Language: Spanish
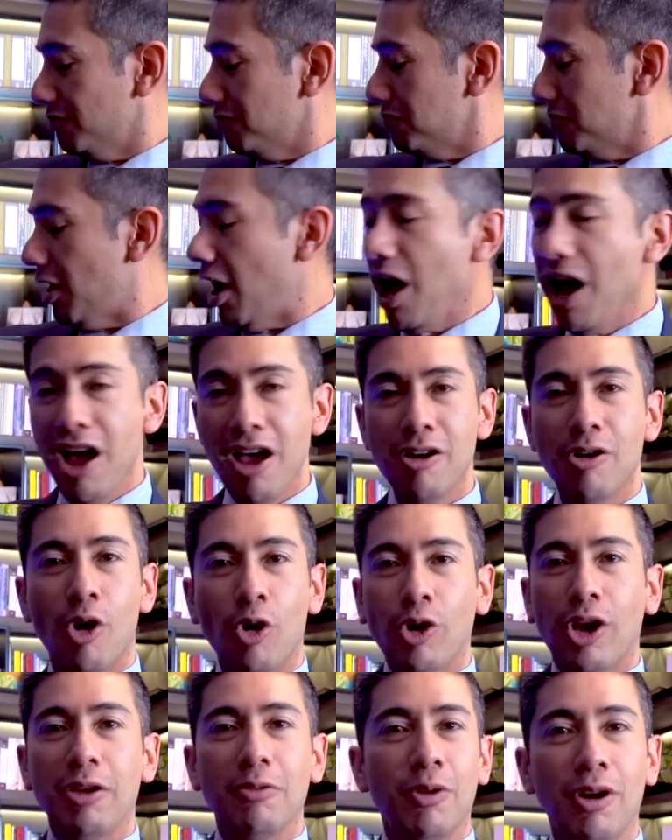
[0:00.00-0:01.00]
Ah,
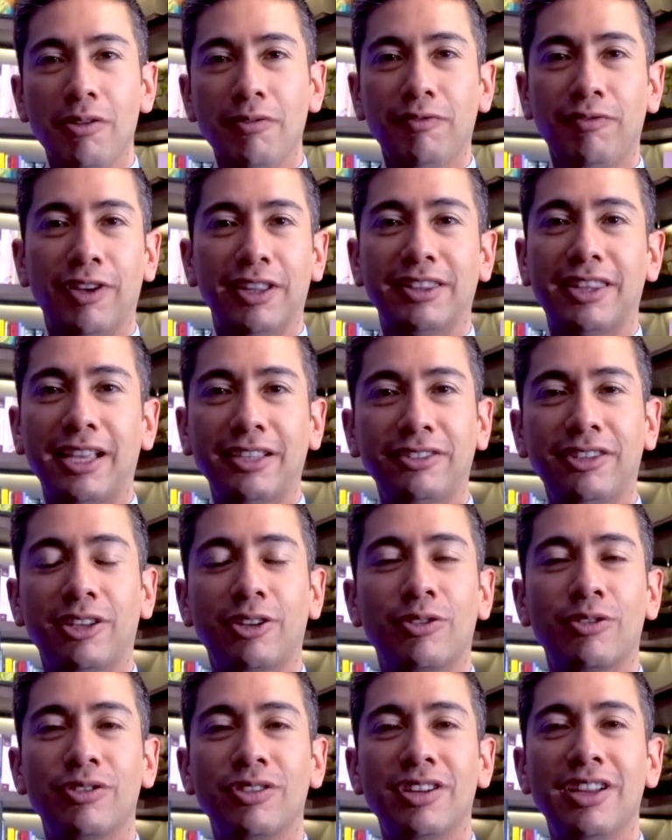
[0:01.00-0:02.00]
ok,
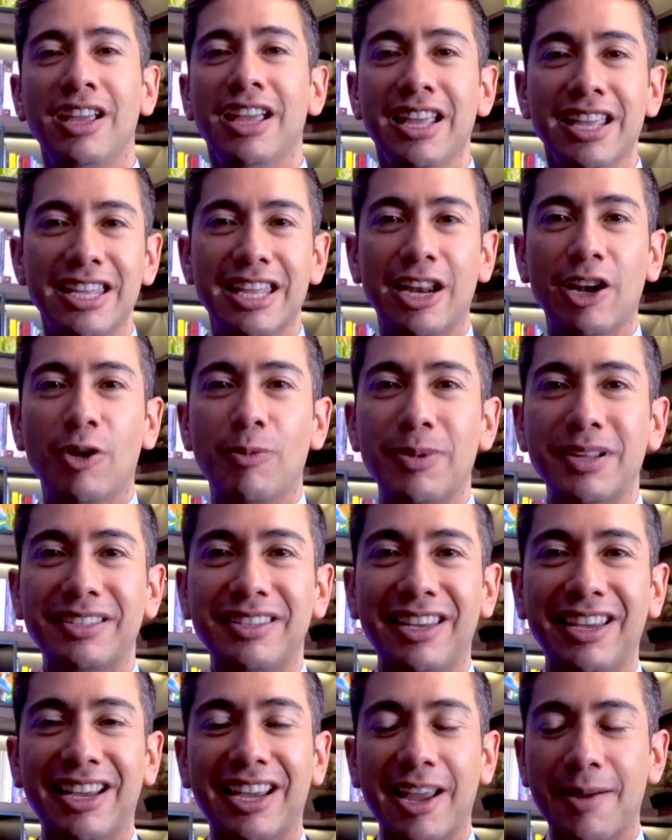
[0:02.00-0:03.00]
fantástico. Y el hombre
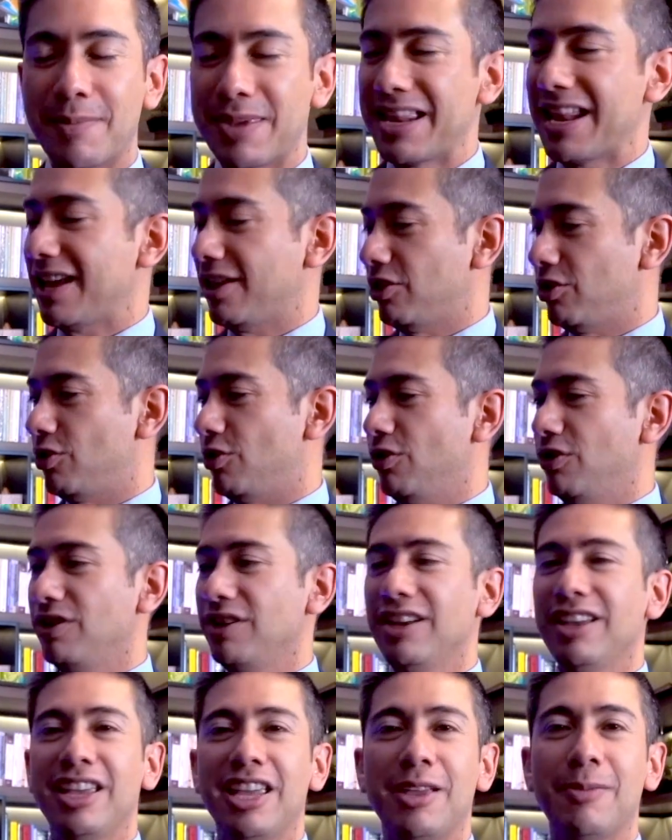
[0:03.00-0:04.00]
sigue caminando
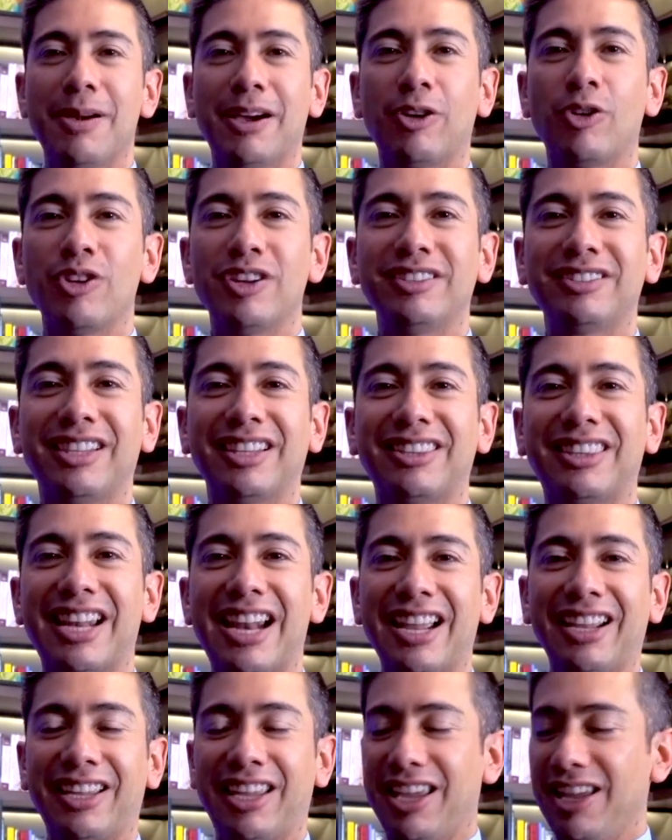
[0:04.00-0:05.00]
y va con este
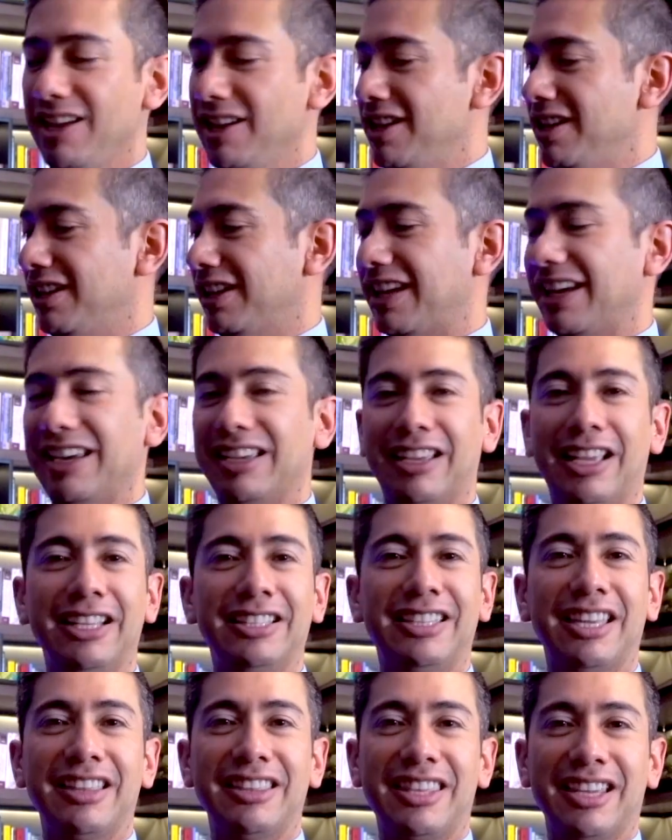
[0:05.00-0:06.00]
traje que él
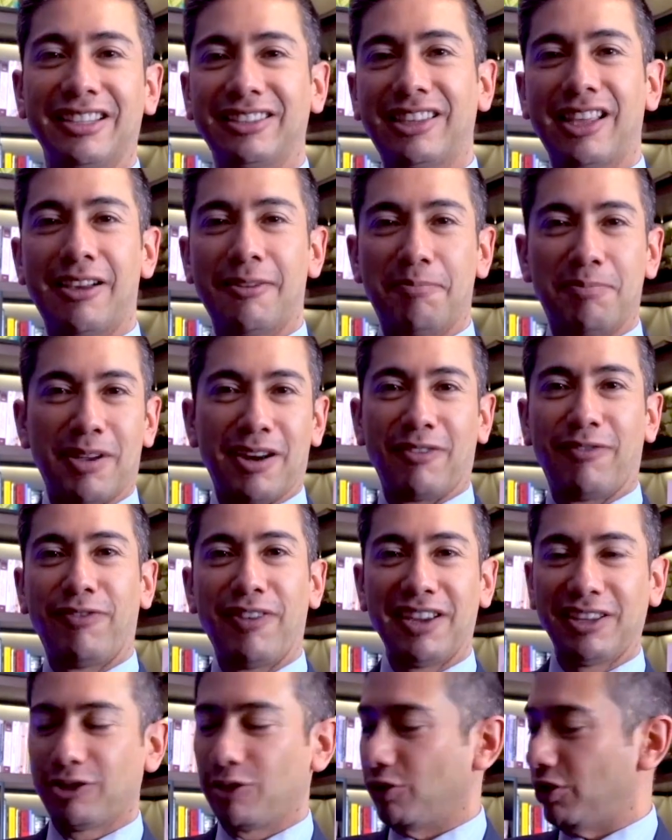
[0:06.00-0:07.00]
sentía que estaba
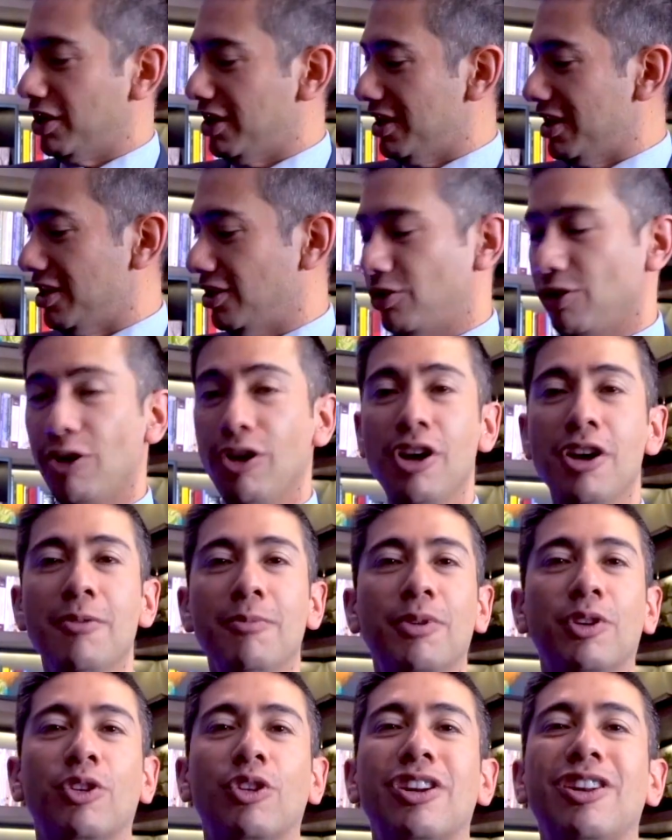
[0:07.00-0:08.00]
perfecto de inicio,
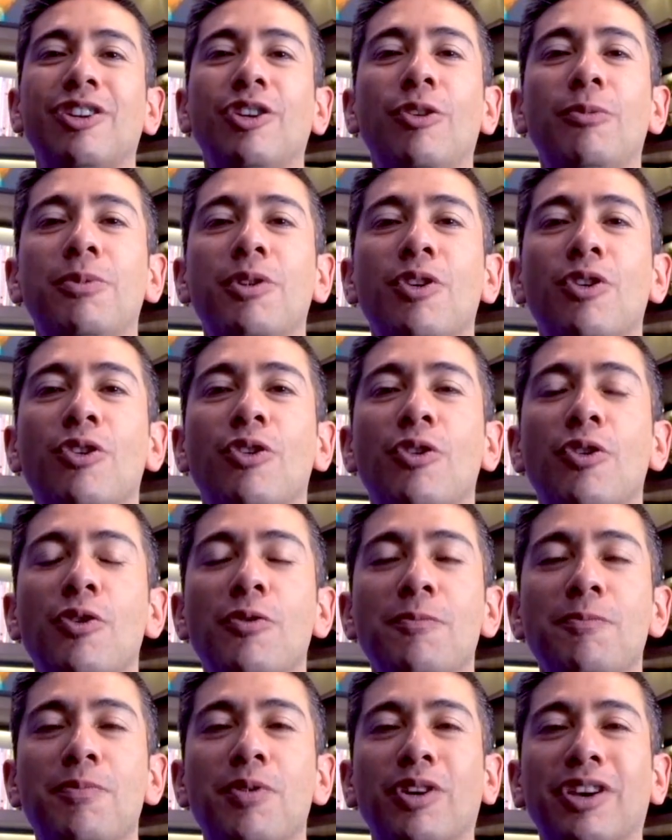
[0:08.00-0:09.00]
pero con el hombro
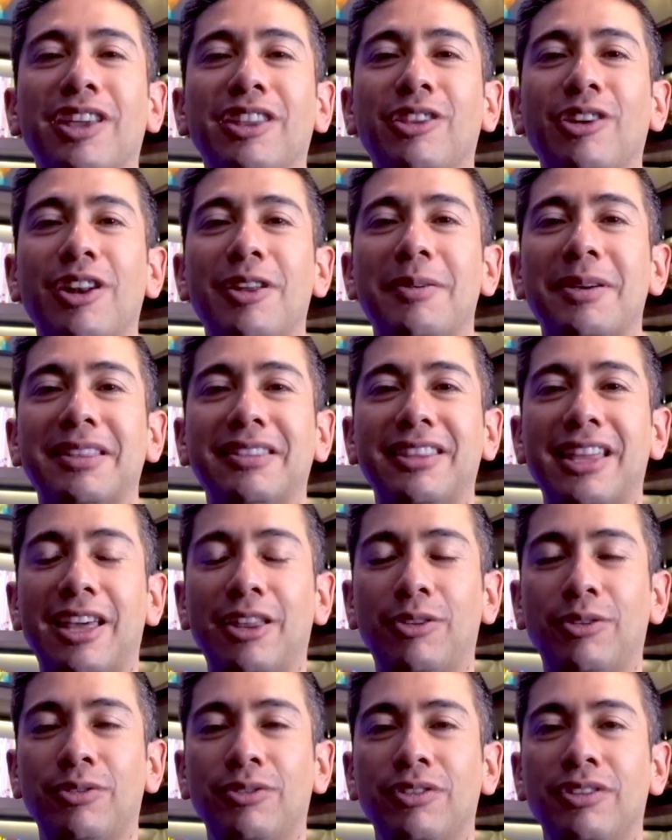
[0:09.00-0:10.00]
un poquito
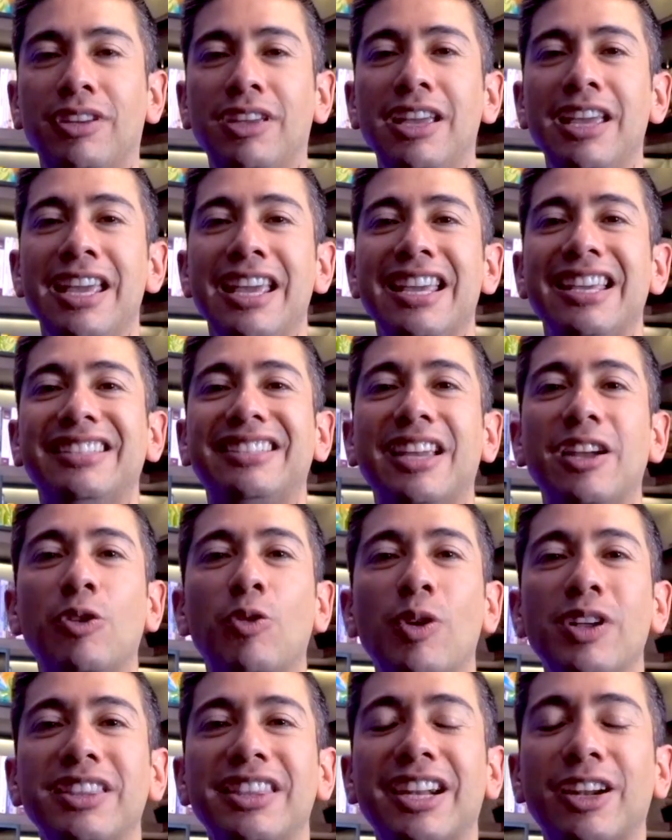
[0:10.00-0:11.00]
levantado. Y se
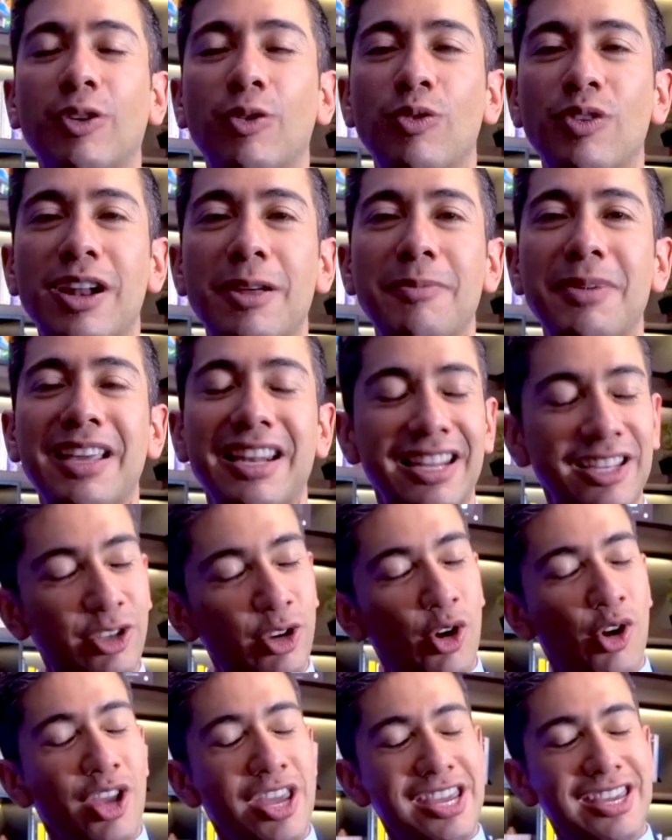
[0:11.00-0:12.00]
encuentra con una amiga y le dice,
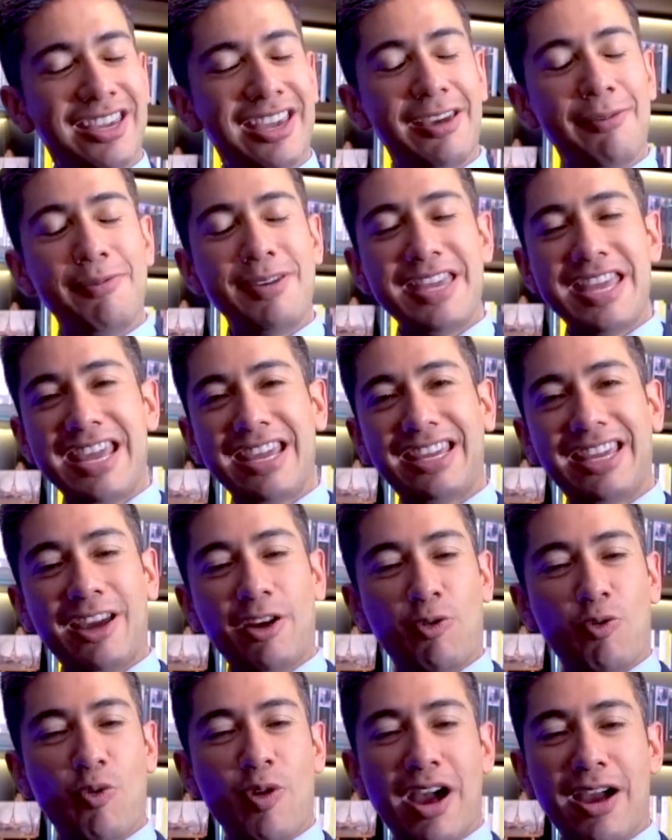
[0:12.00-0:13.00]
oye, qué bien, qué
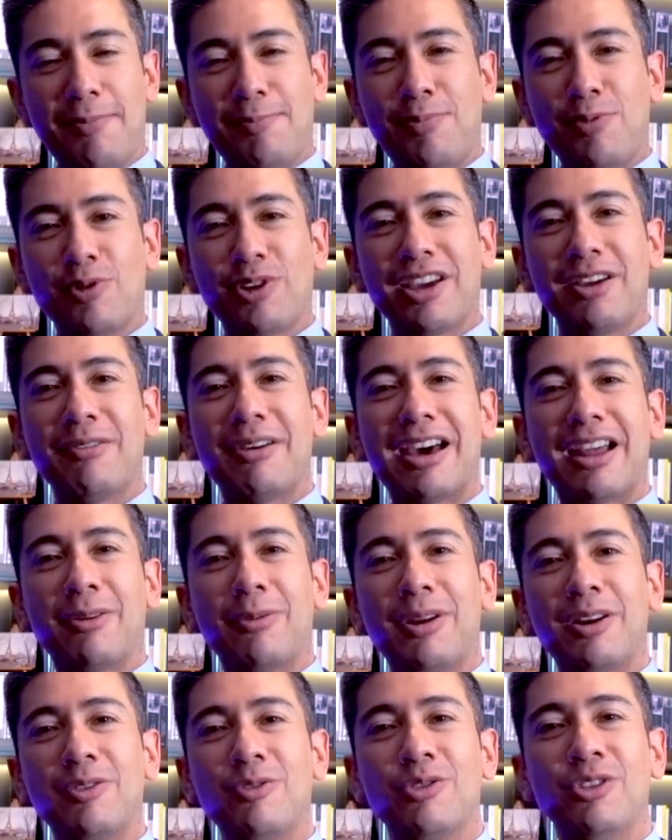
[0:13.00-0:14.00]
guapo, qué
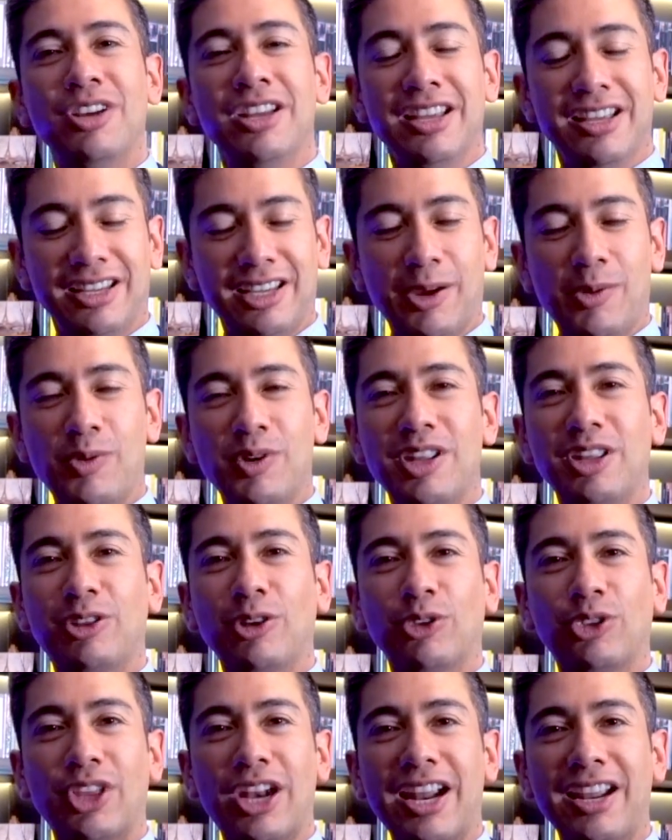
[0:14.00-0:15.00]
bárbaro, qué
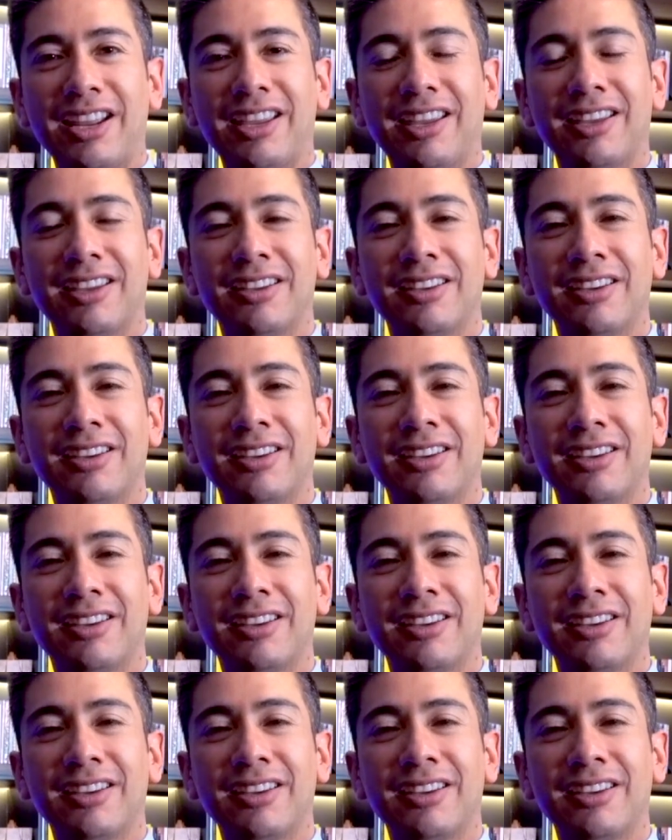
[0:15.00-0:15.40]
bonito traje.